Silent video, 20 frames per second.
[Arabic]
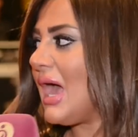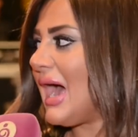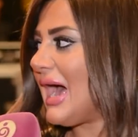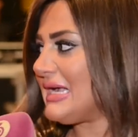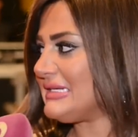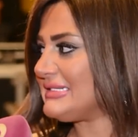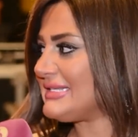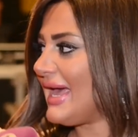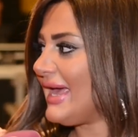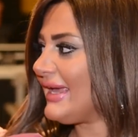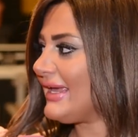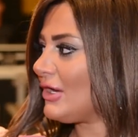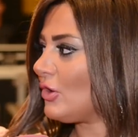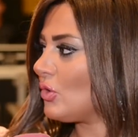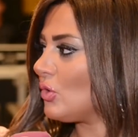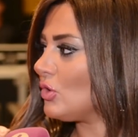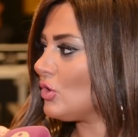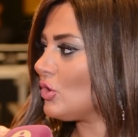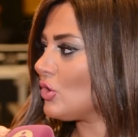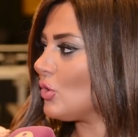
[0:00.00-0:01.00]
عايزه حاجه
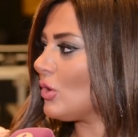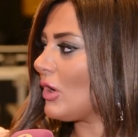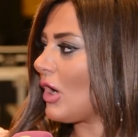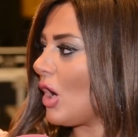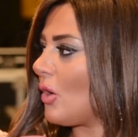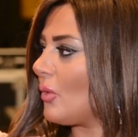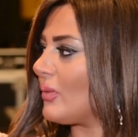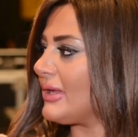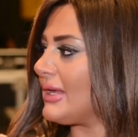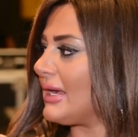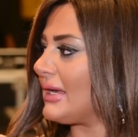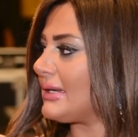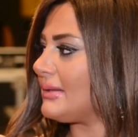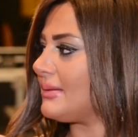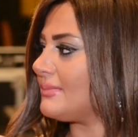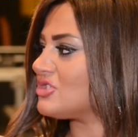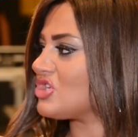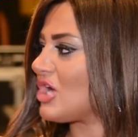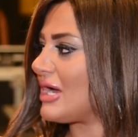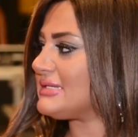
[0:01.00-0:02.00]
يكون كرو قوي يعني
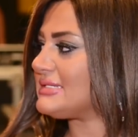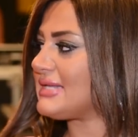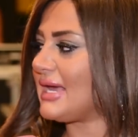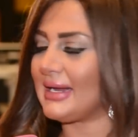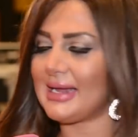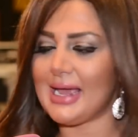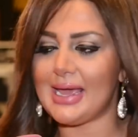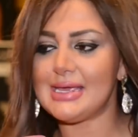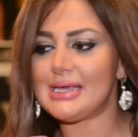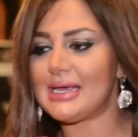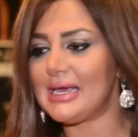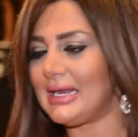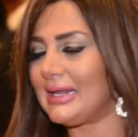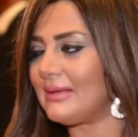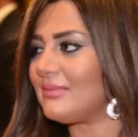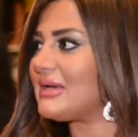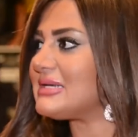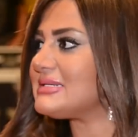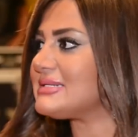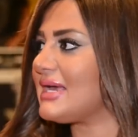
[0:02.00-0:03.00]
مش عايزه حاجه اي
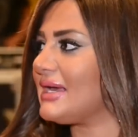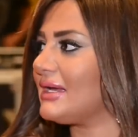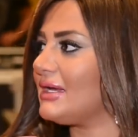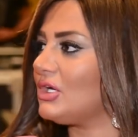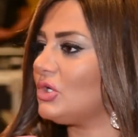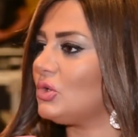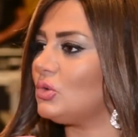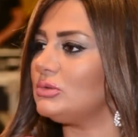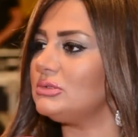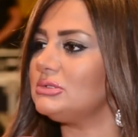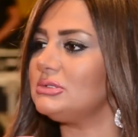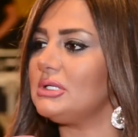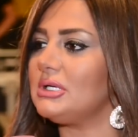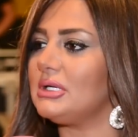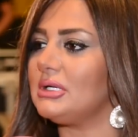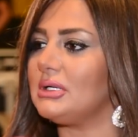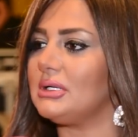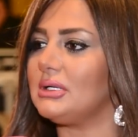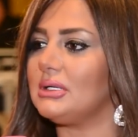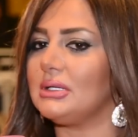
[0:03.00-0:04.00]
كلام عايزه حاجه تكون
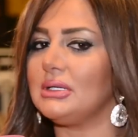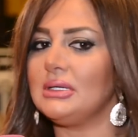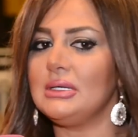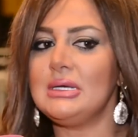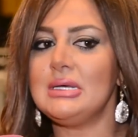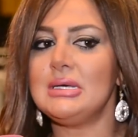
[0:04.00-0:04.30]
آه،